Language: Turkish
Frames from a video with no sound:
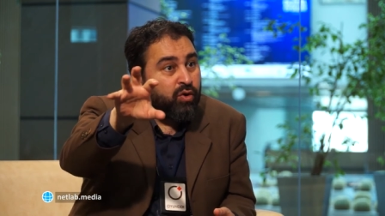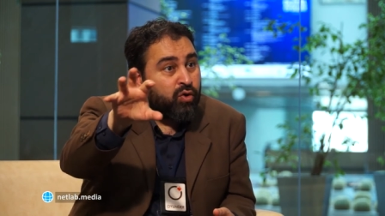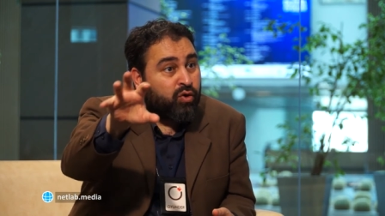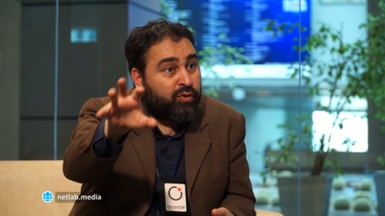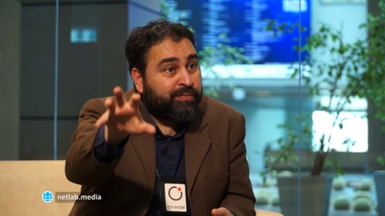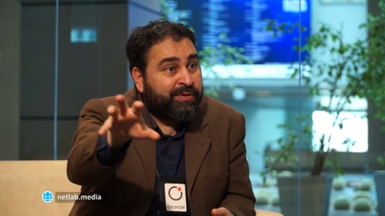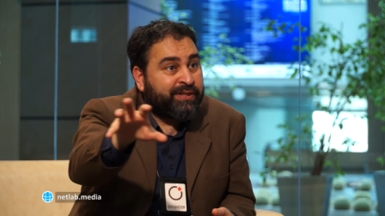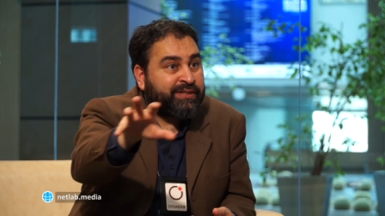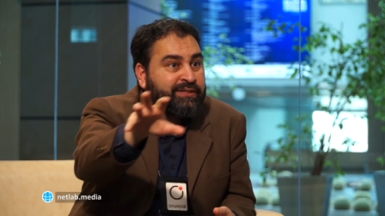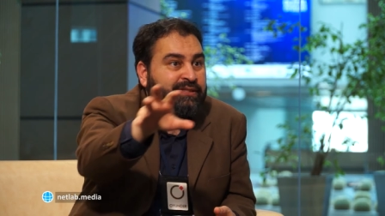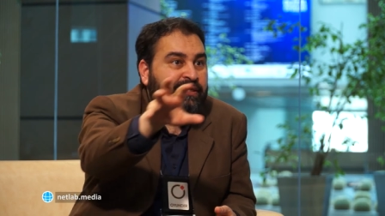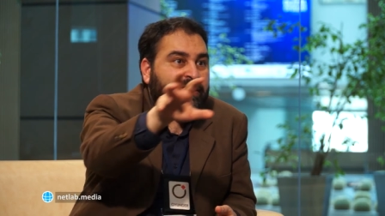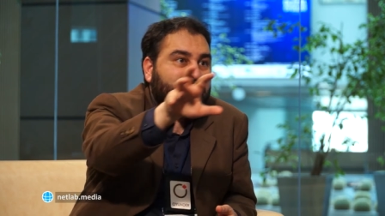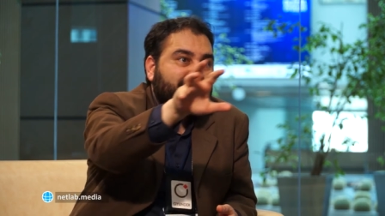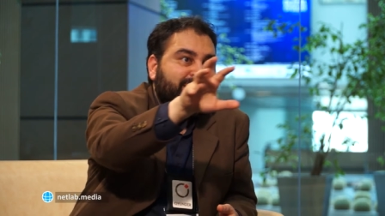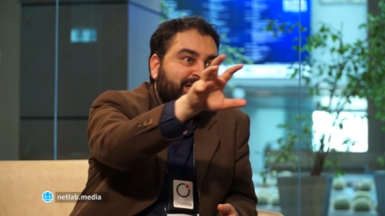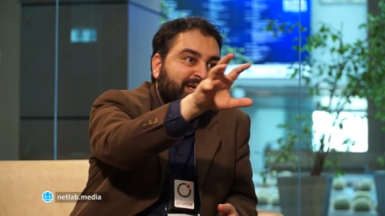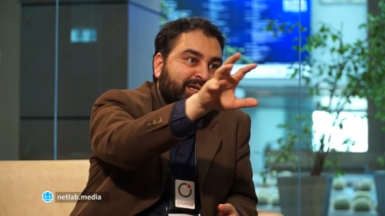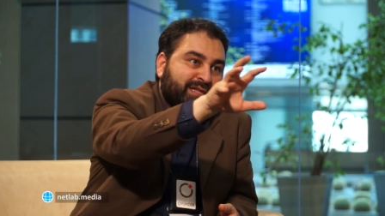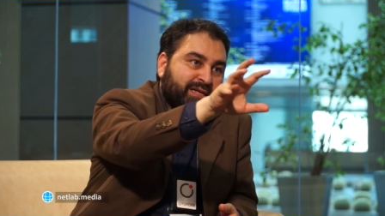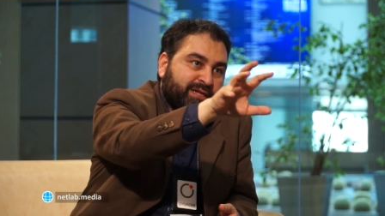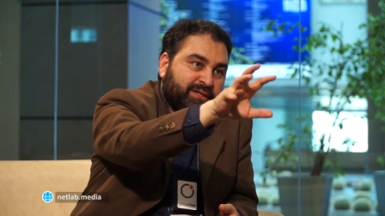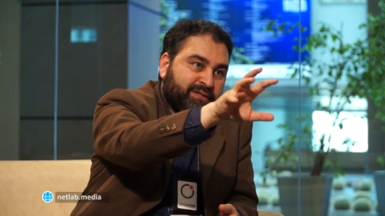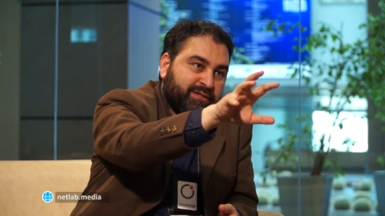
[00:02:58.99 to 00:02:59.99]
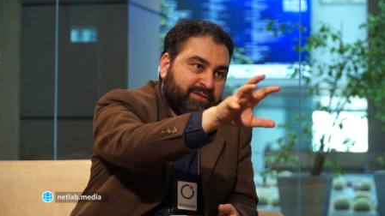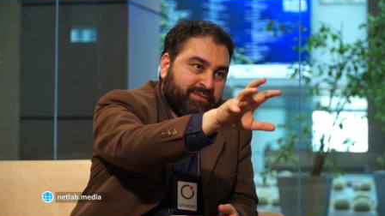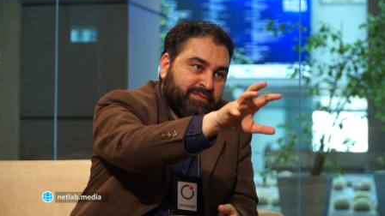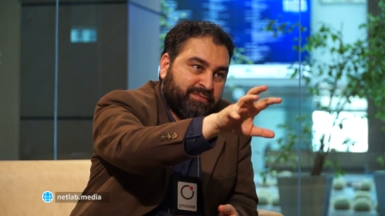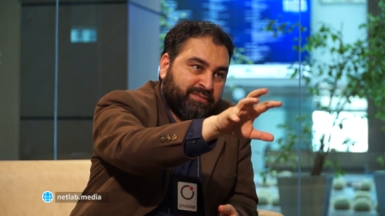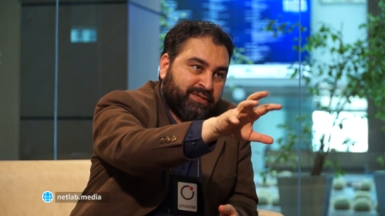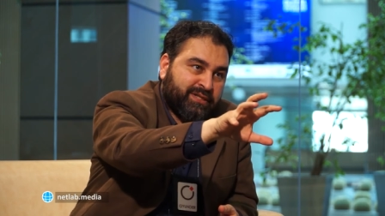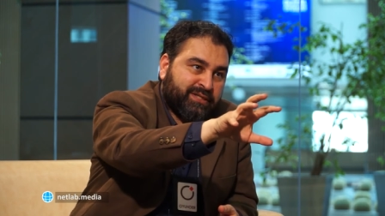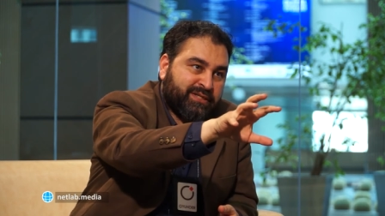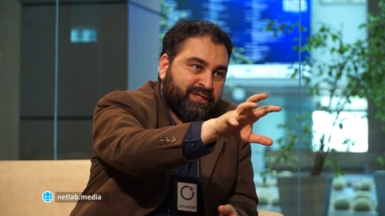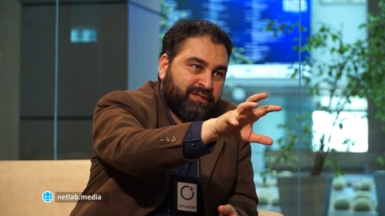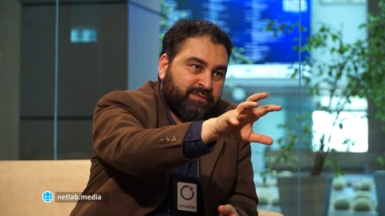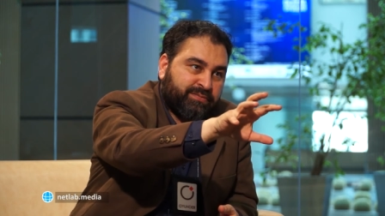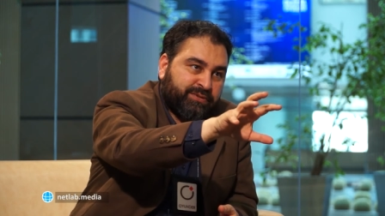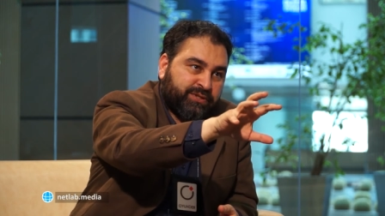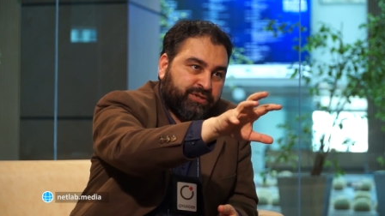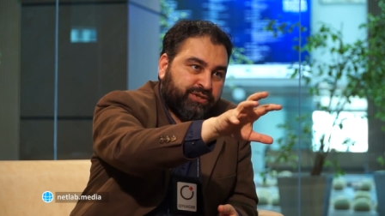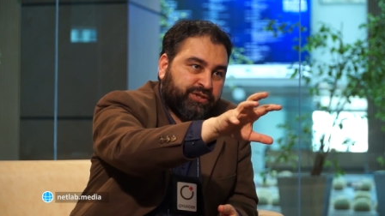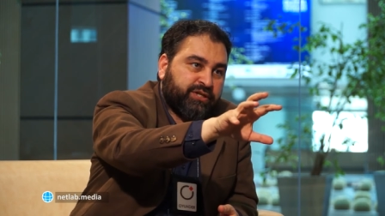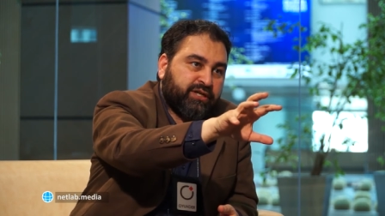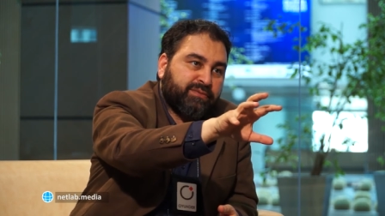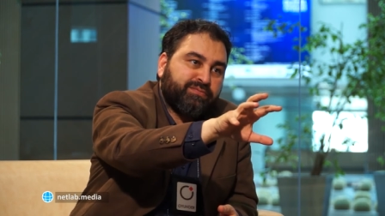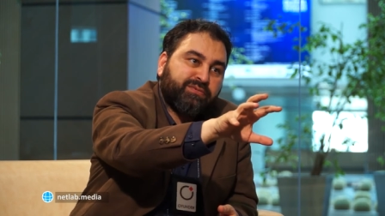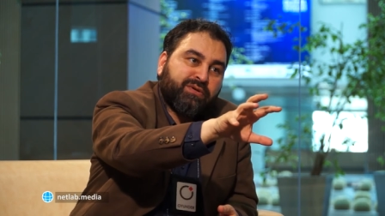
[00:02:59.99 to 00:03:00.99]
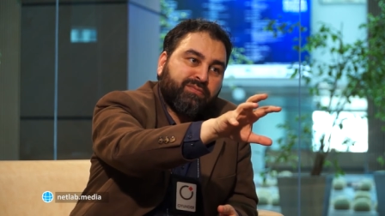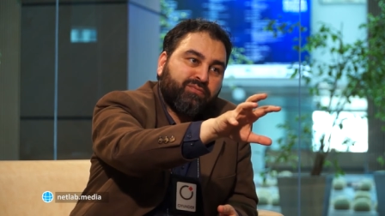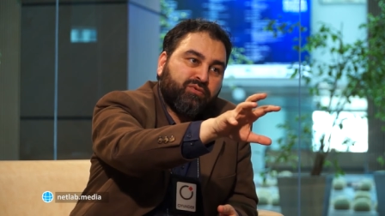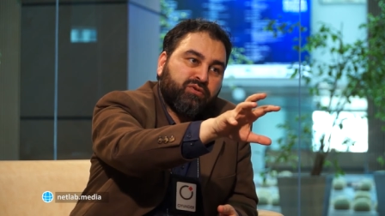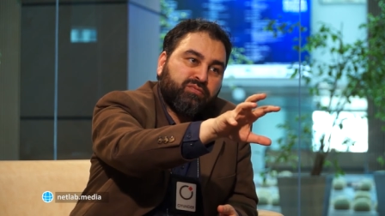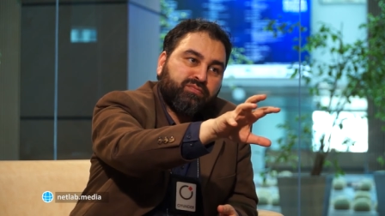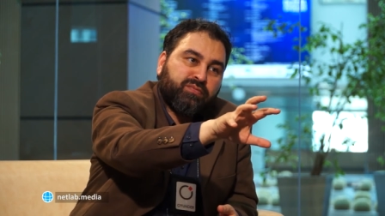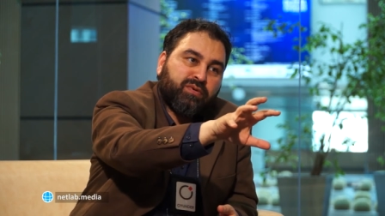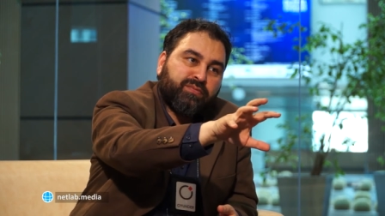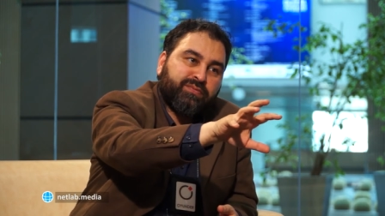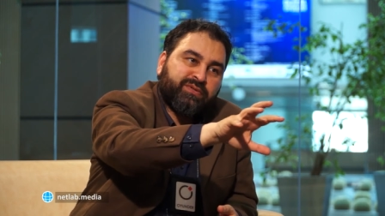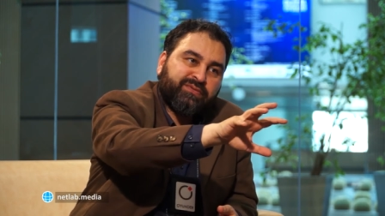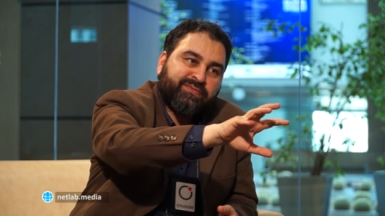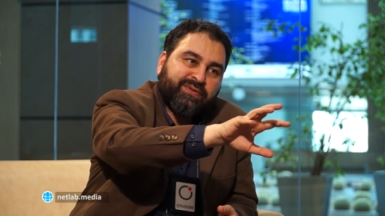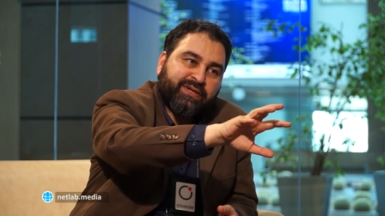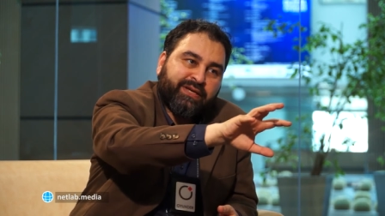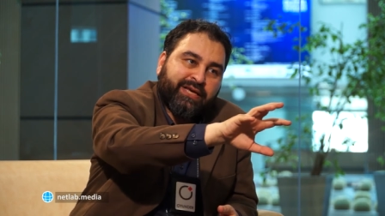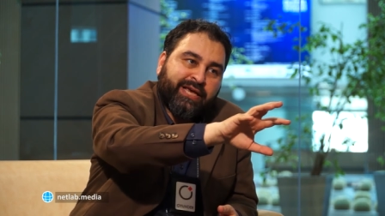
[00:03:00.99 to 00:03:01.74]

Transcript: O metriklerden nasıl bir çıkarımda bulunmamız ve